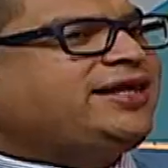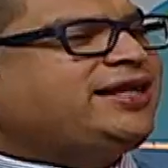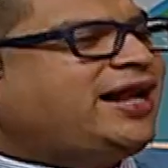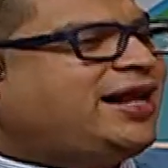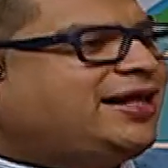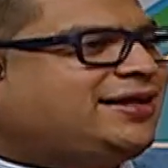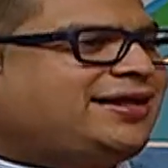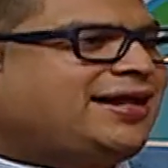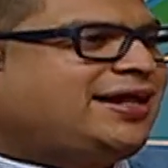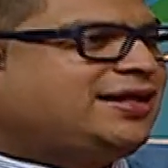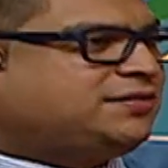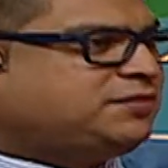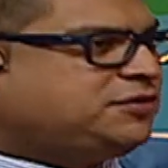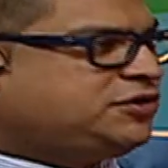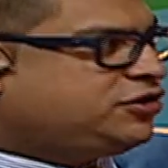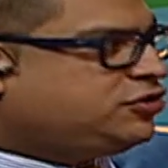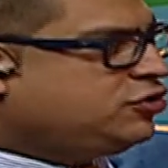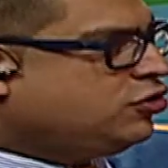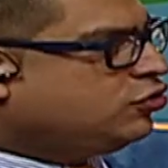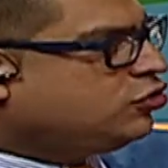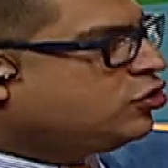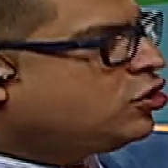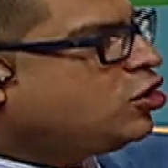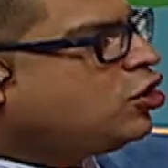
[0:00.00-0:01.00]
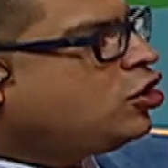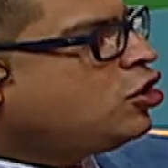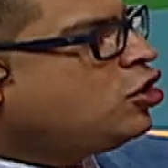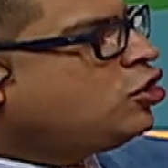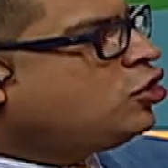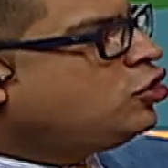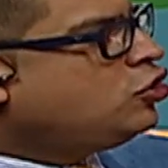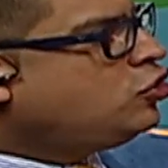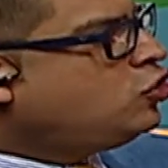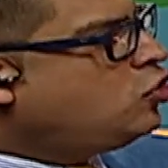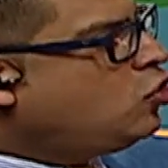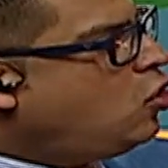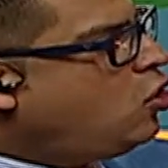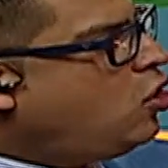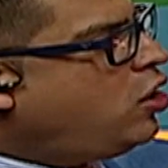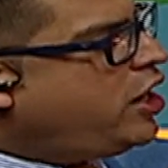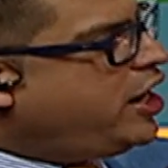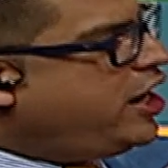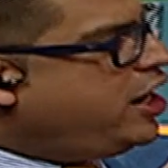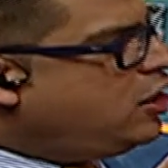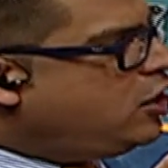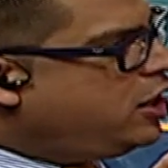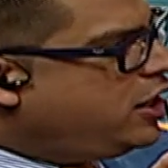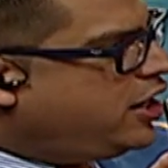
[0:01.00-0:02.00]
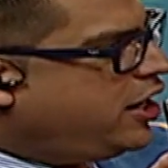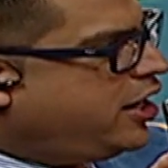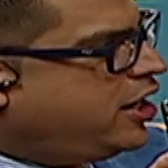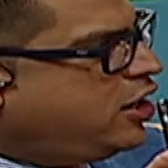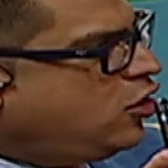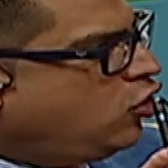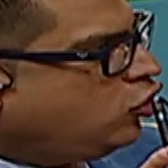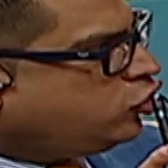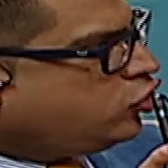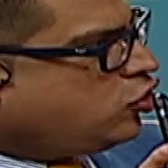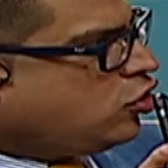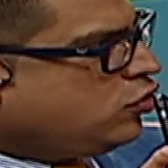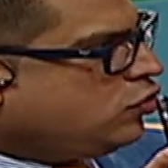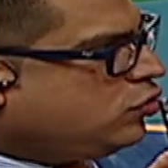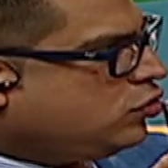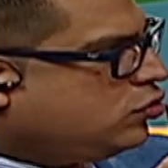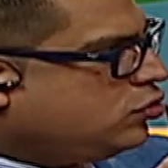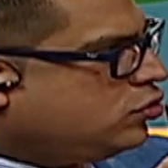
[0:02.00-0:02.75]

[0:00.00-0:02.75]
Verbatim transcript: el de la transmisión, no el, otro.